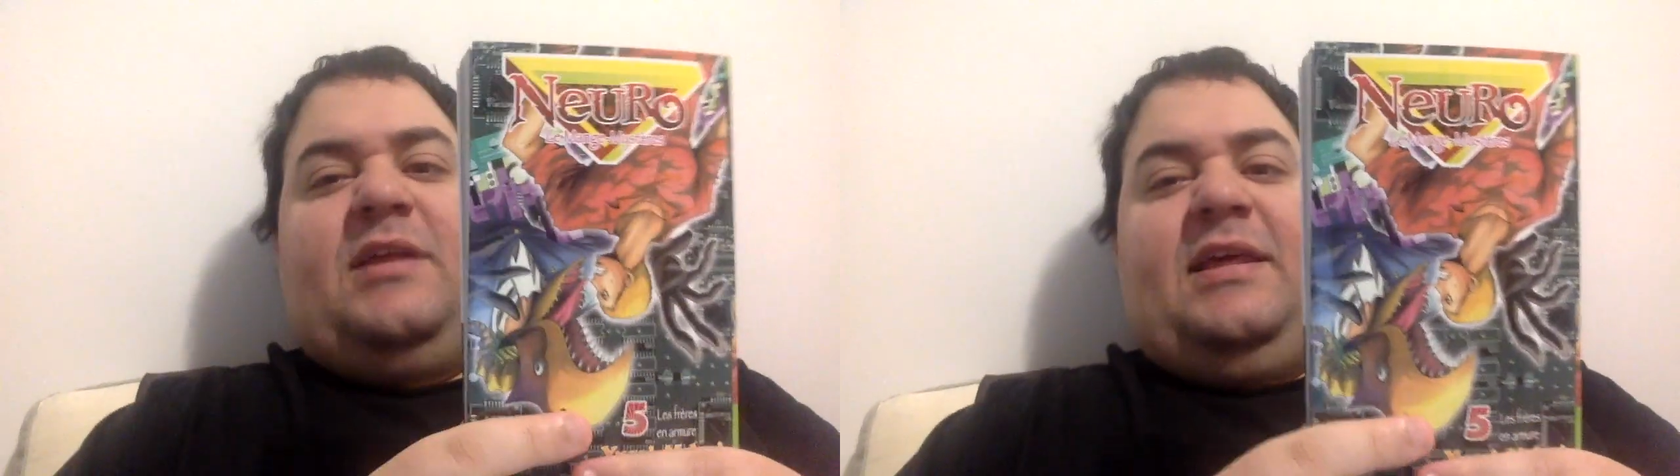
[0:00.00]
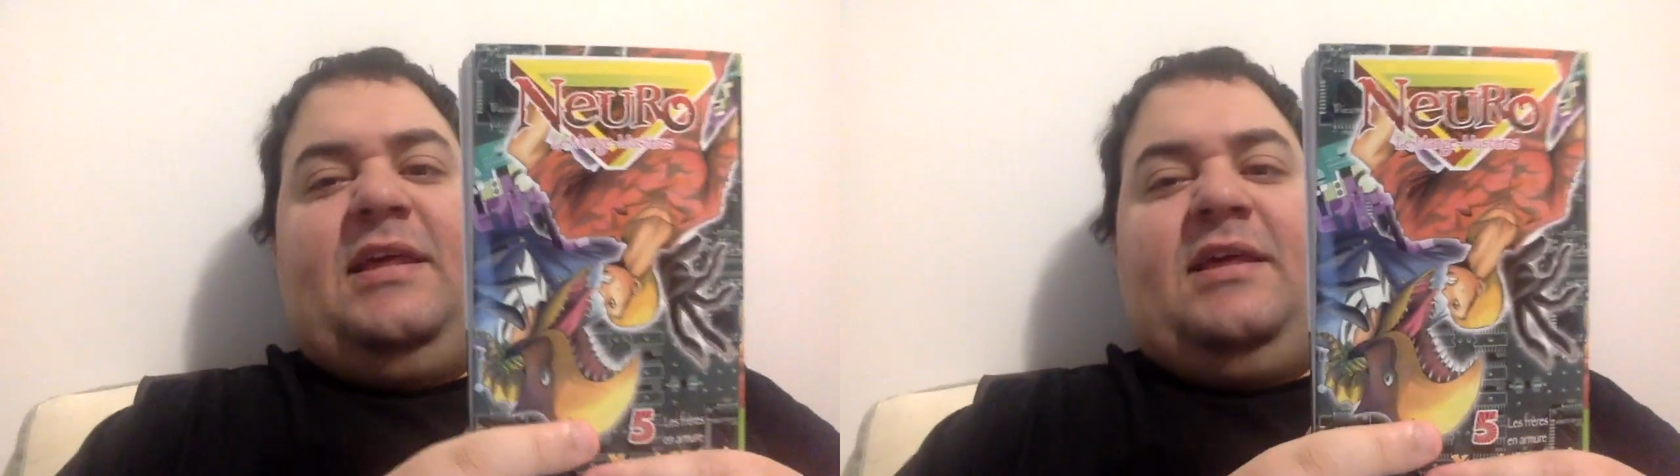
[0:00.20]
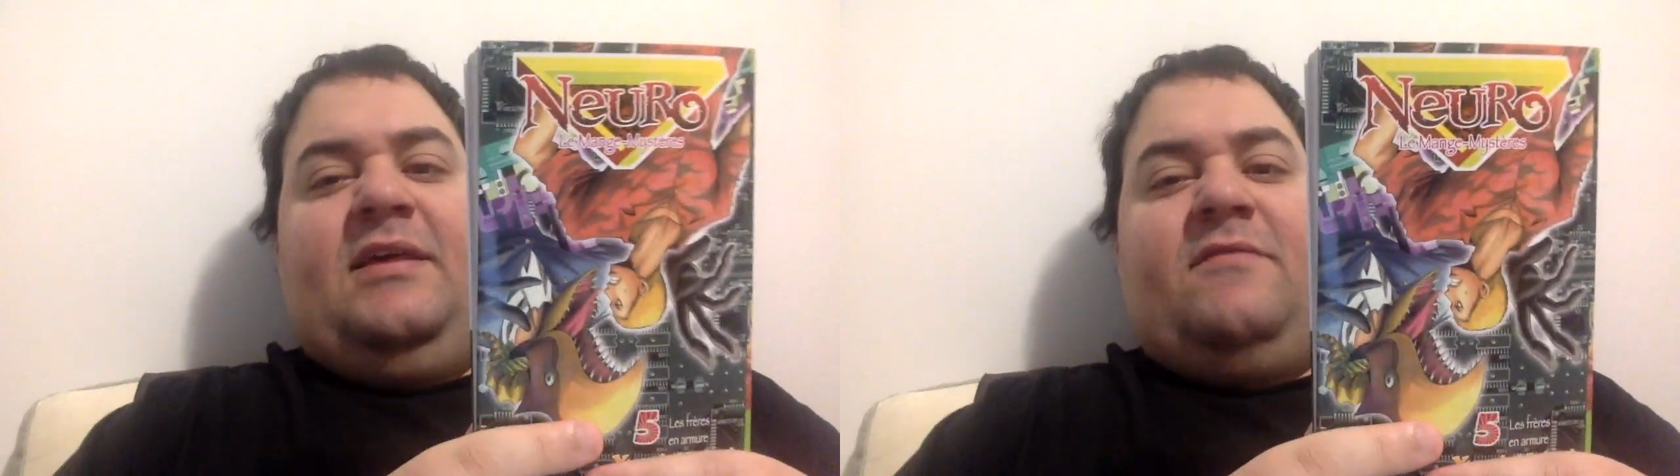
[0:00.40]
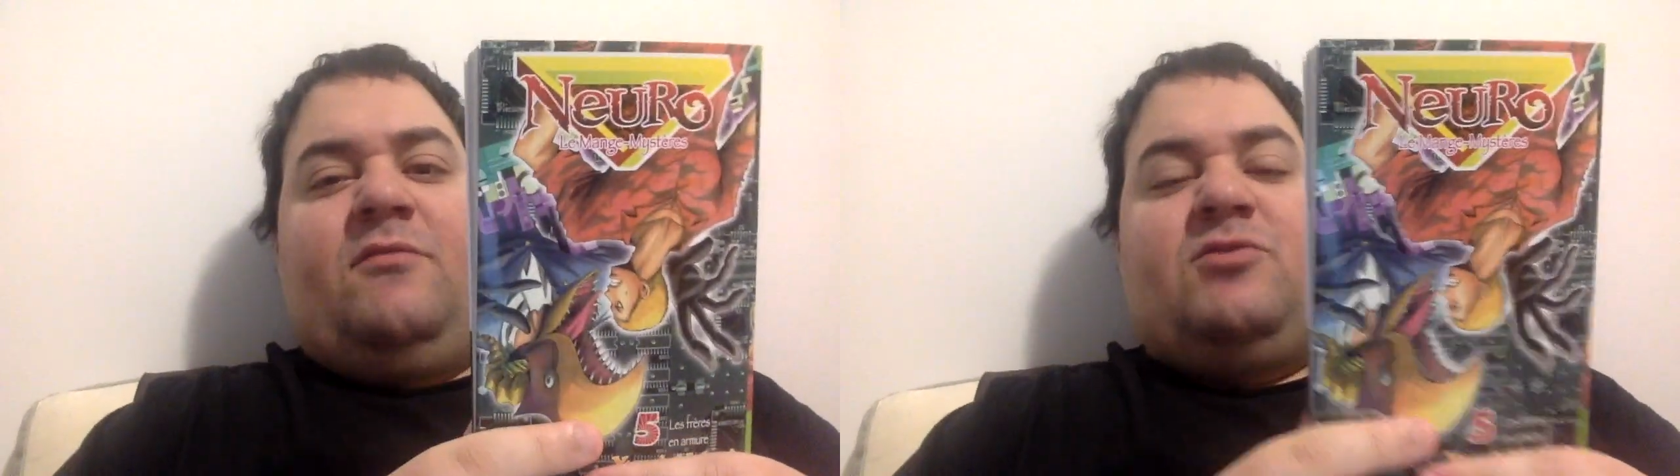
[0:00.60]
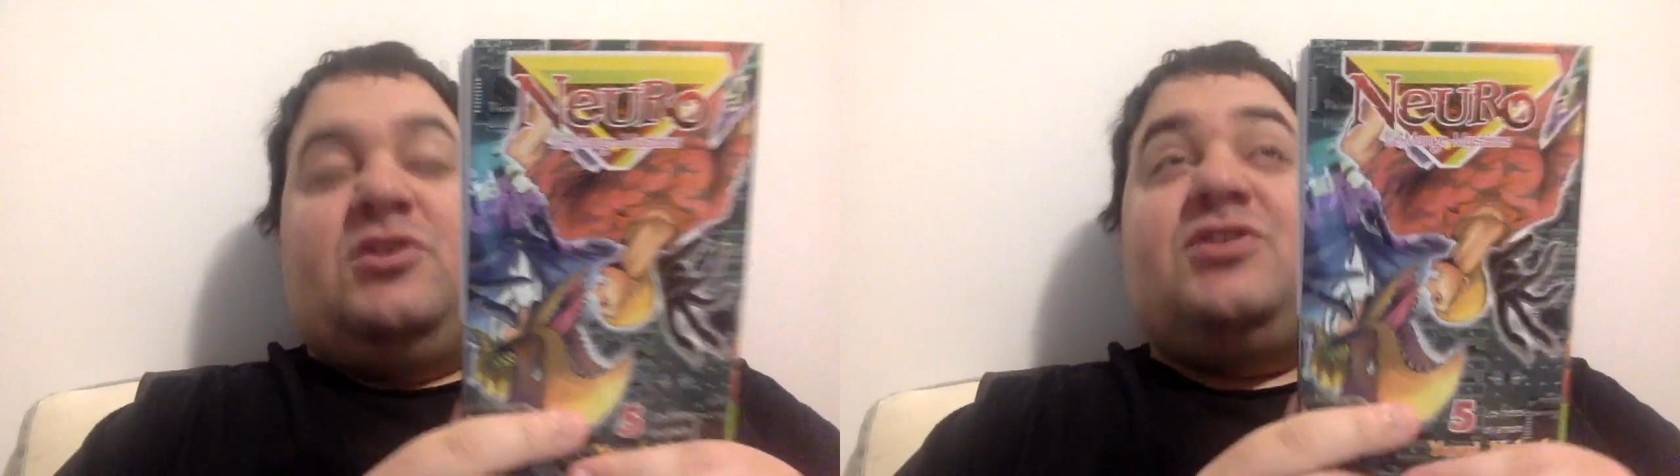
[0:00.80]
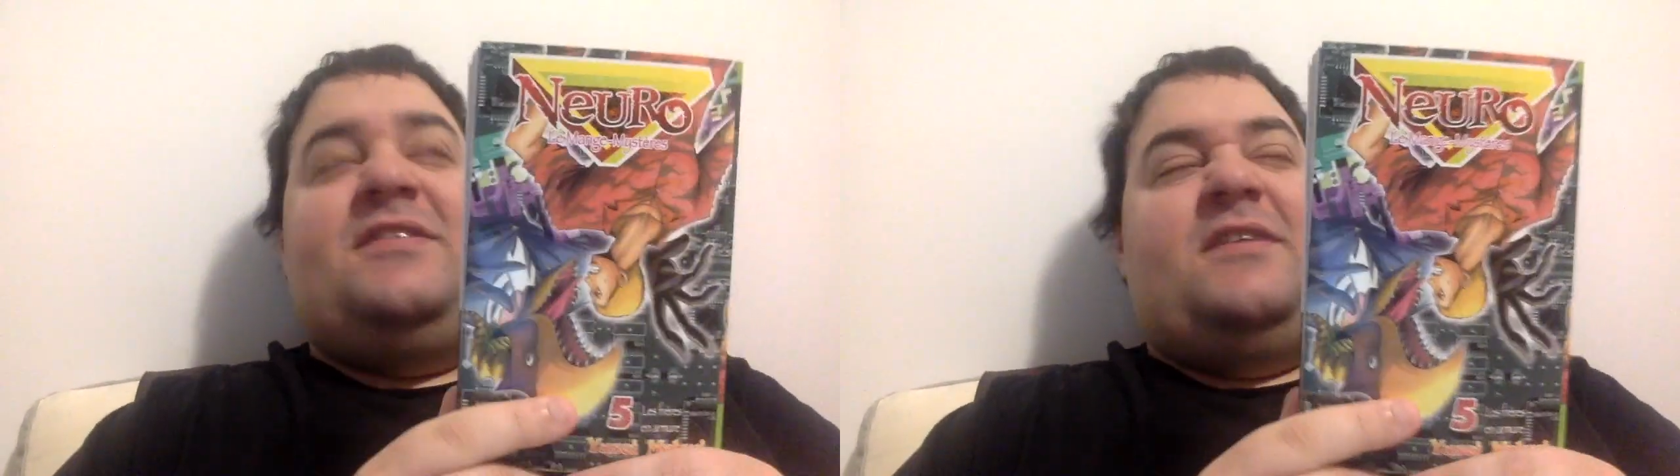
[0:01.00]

qui vont chercher des